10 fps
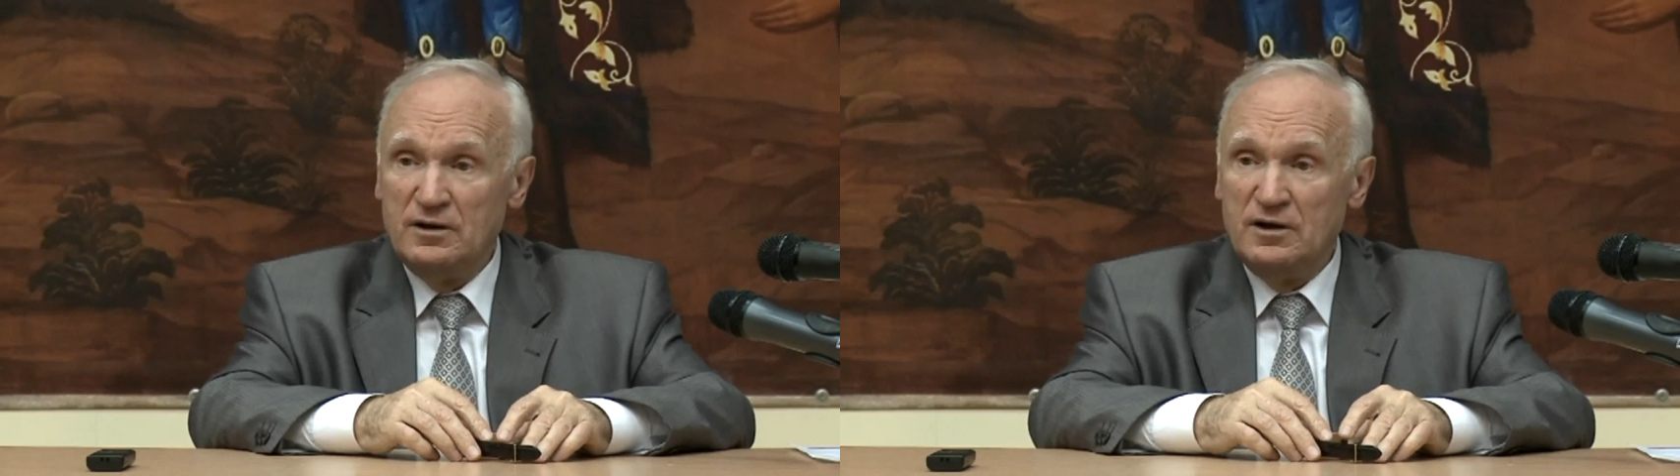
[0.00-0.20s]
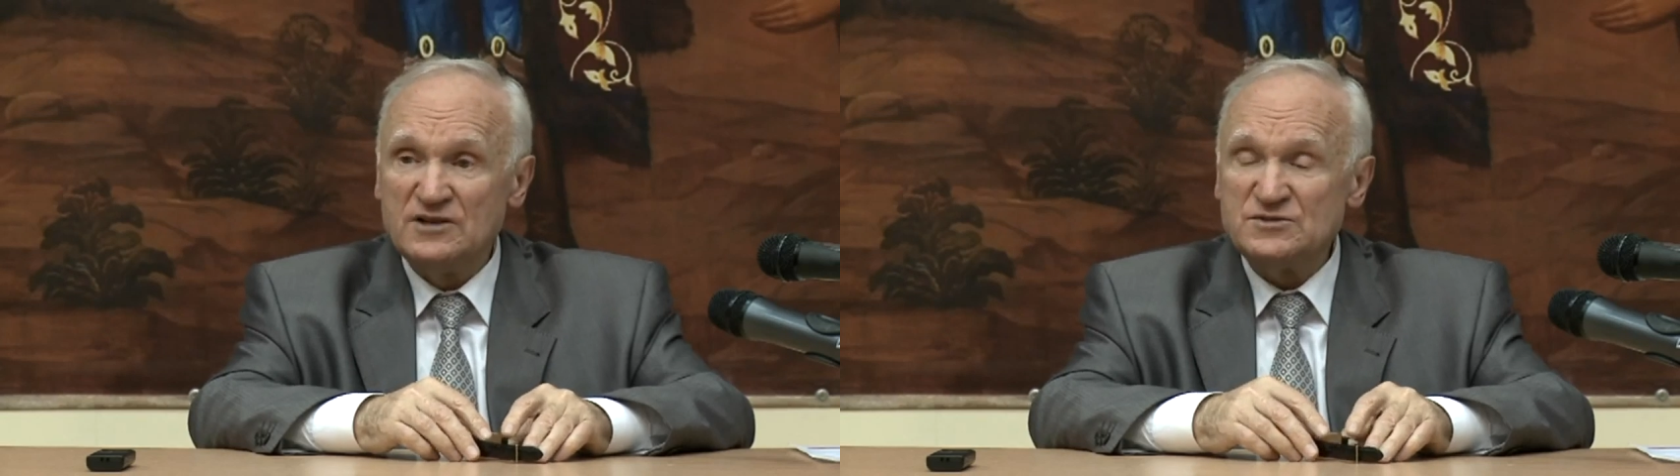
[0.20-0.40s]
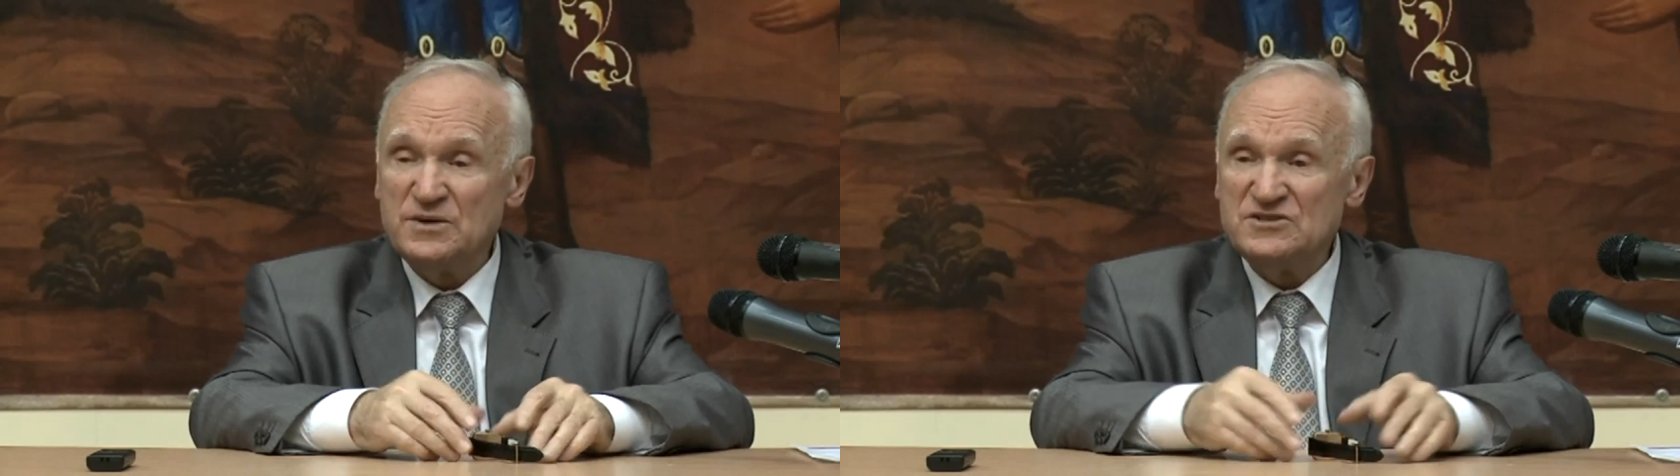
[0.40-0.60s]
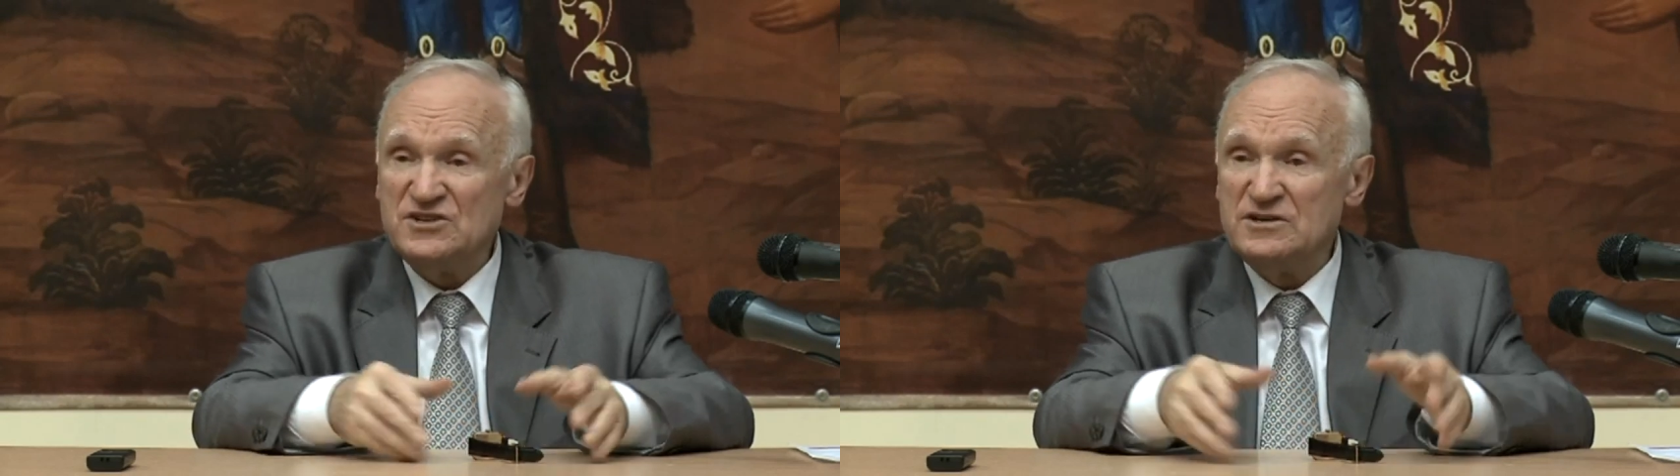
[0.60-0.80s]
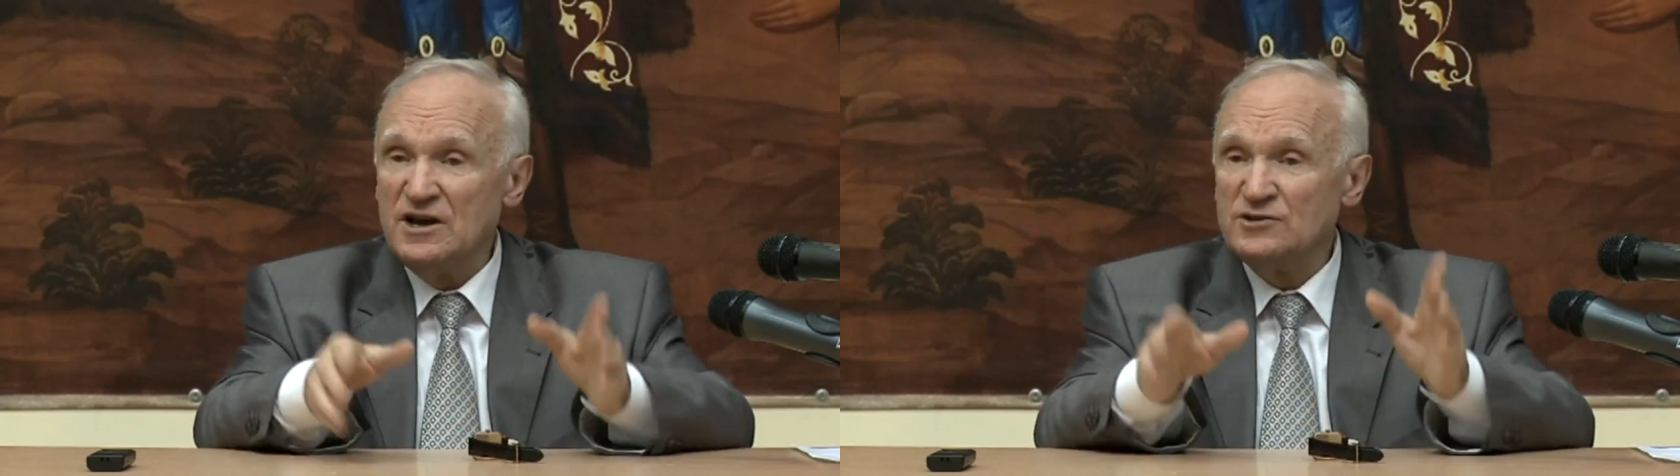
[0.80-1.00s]
о
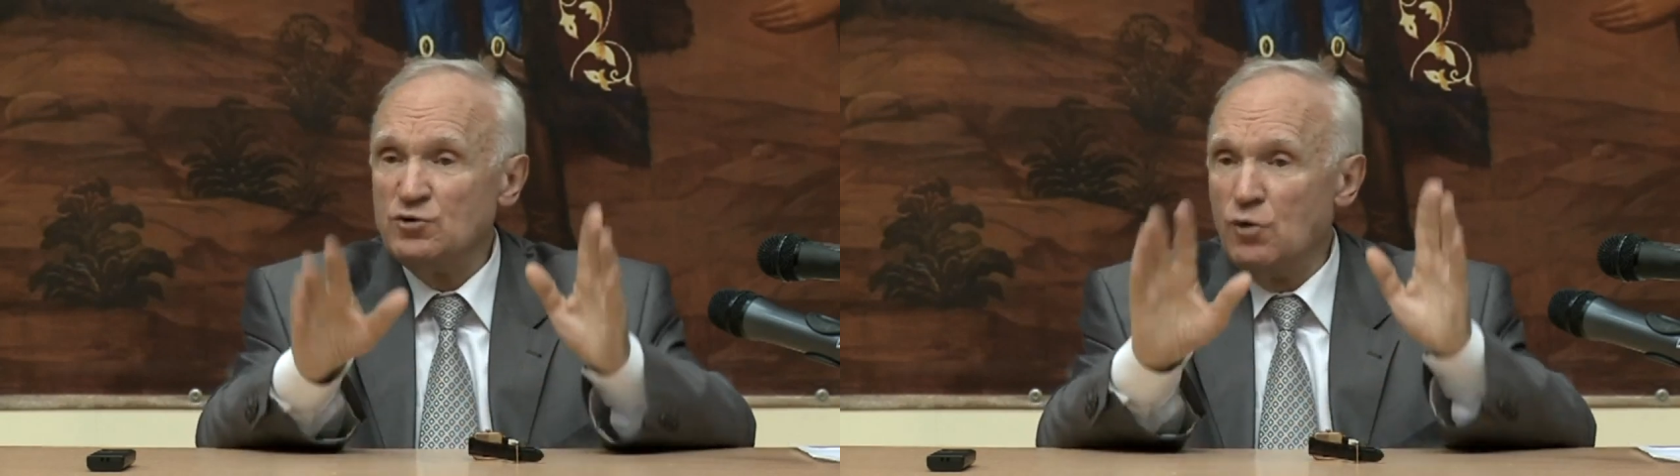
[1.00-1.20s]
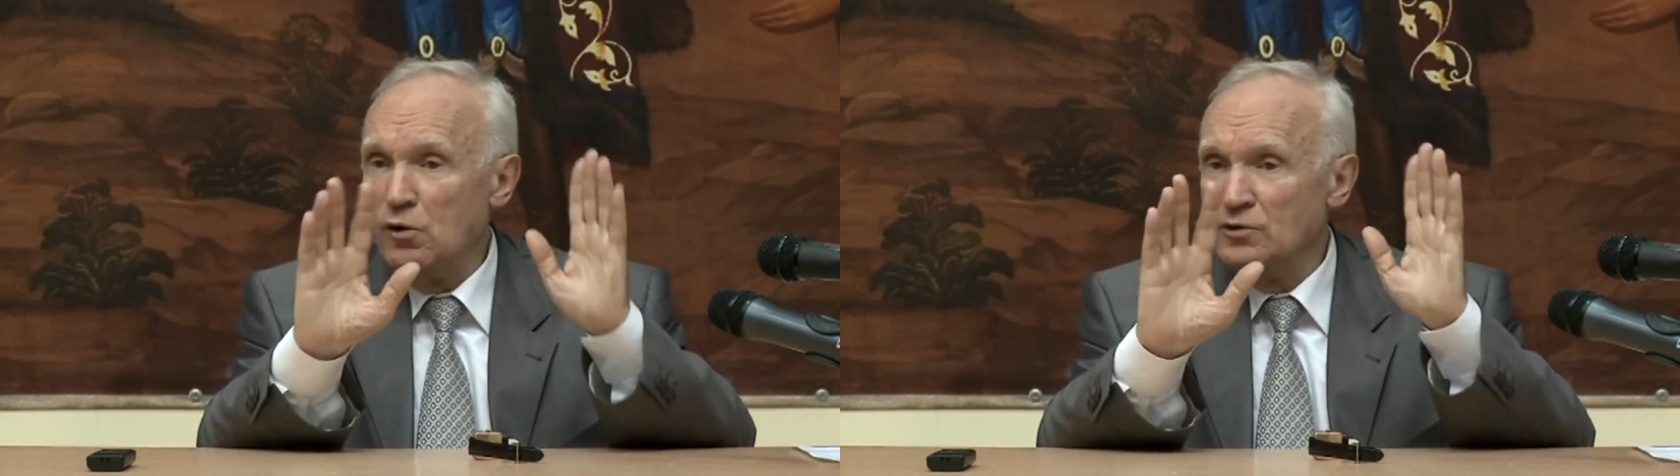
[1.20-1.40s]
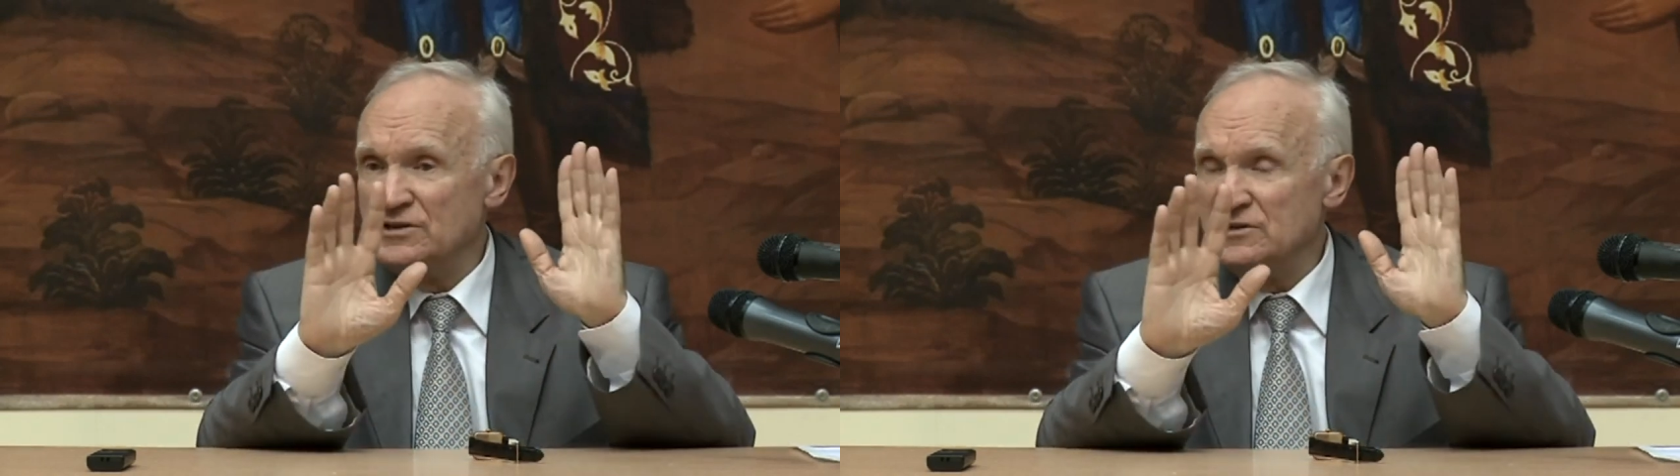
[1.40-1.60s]
спасении от голода,